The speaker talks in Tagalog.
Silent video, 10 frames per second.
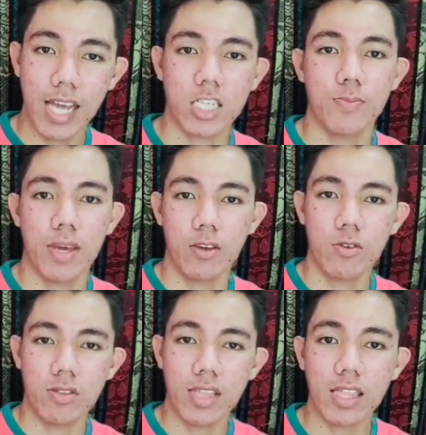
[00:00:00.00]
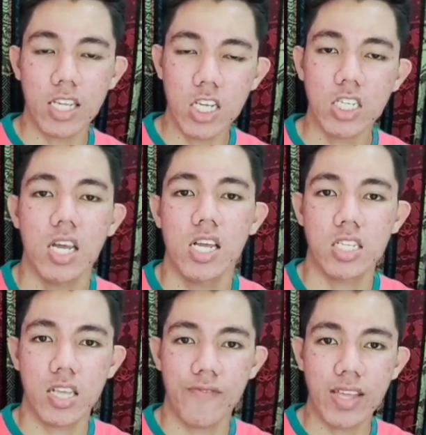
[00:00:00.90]
Yes, very good. That is
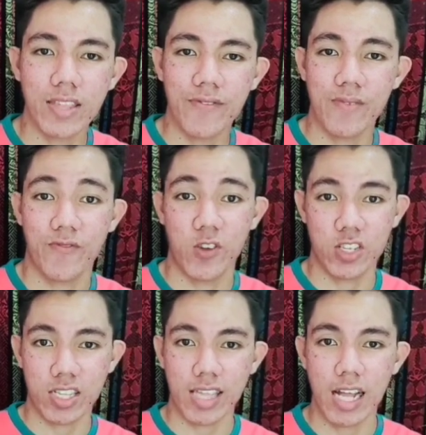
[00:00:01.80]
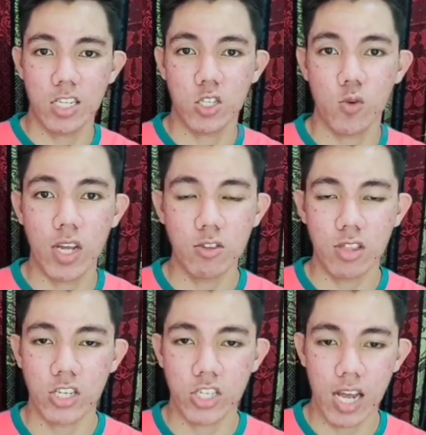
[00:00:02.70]
75 percentile. So,
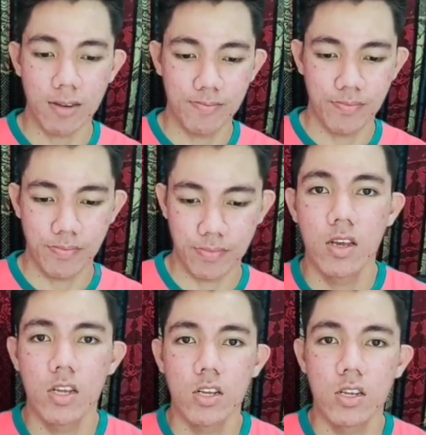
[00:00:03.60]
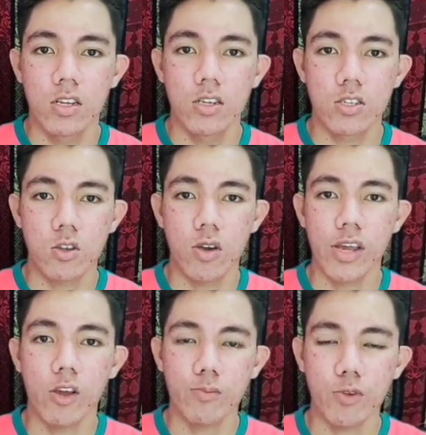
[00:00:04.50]
ganun lang siya.
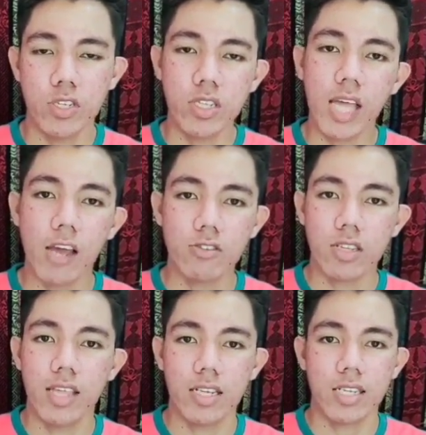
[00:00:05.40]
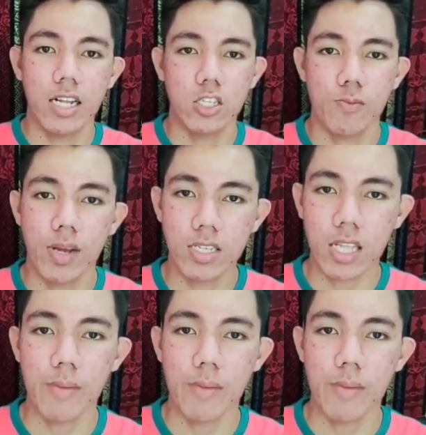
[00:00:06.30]
So, ngayon, proceed tayo sa decimal. So,